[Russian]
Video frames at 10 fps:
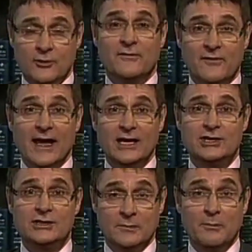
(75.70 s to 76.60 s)
не
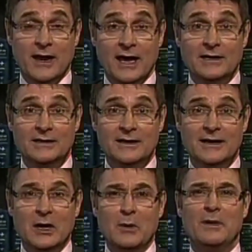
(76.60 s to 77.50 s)
пришло к тебе через
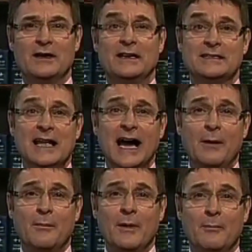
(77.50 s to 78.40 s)
плоть и кровь. То есть не плоть и
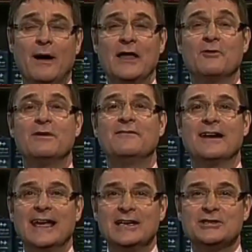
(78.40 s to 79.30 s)
кровь тебе это
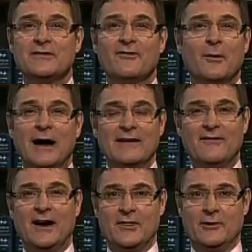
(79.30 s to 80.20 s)
открыли, но ты
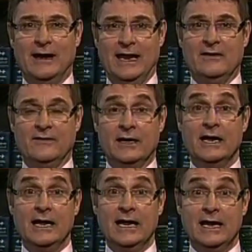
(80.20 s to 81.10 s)
получил это понимание,
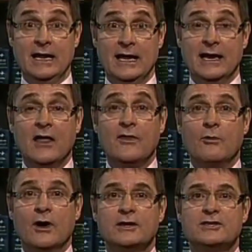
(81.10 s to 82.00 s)
потому что
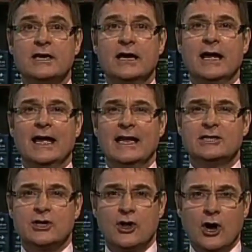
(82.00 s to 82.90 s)
Отец Небесный
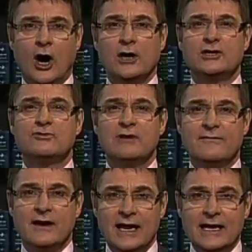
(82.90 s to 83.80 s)
дал тебе
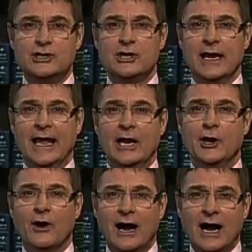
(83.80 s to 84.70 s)
откровение. Другими словами,
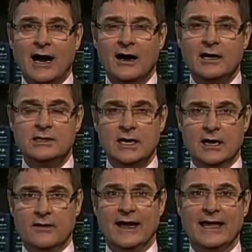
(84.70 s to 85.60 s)
это Божье
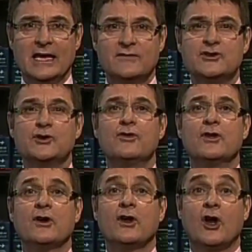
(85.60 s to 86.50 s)
откровение в твоем
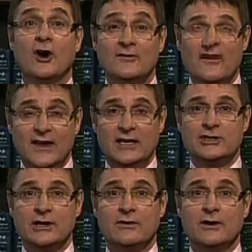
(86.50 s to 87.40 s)
сердце. Оно
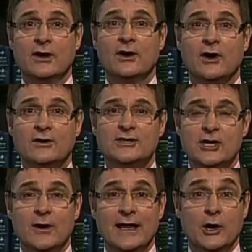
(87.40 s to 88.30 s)
дает тебе вот эту
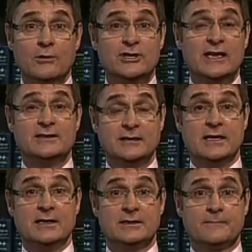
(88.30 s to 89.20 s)
убежденность
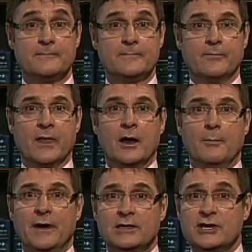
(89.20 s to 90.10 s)
в том, кем
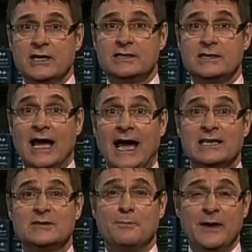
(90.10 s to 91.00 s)
является Иисус. А
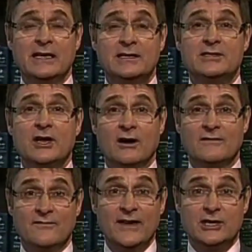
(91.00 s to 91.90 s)
Но точно так же,
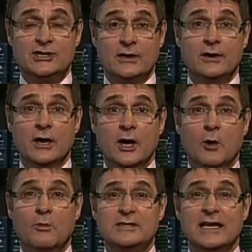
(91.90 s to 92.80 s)
как убежденность
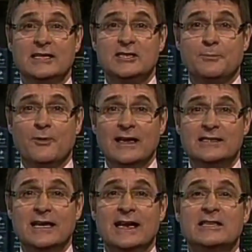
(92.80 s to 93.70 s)
Петра была
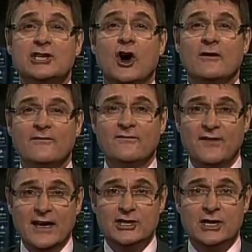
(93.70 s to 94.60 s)
выражена в
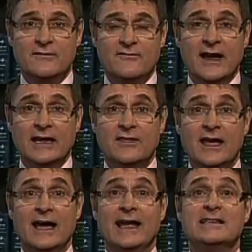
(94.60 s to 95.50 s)
исповедании его
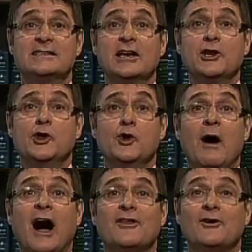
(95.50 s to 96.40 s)
веры, он
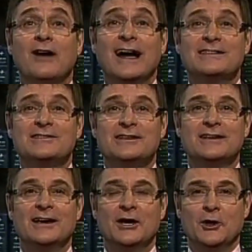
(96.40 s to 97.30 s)
сказал, «Ты
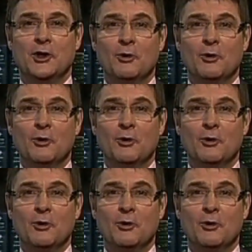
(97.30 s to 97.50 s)
Христос,